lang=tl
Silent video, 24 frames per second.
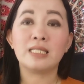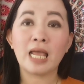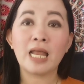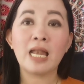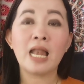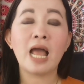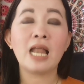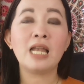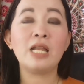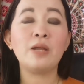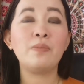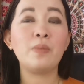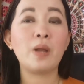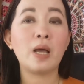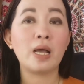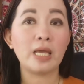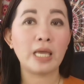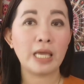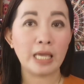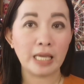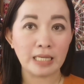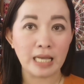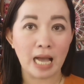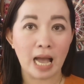sa ilalim
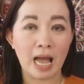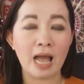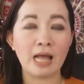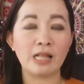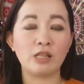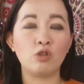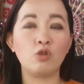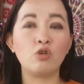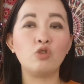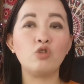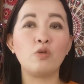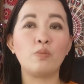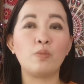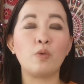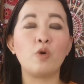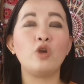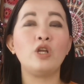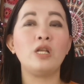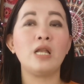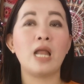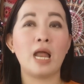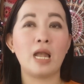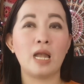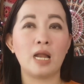ng higaan, doon nyo po
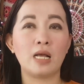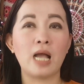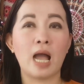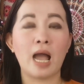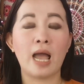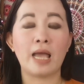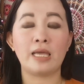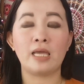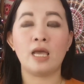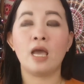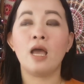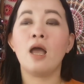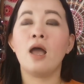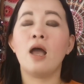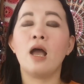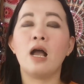ilalagay.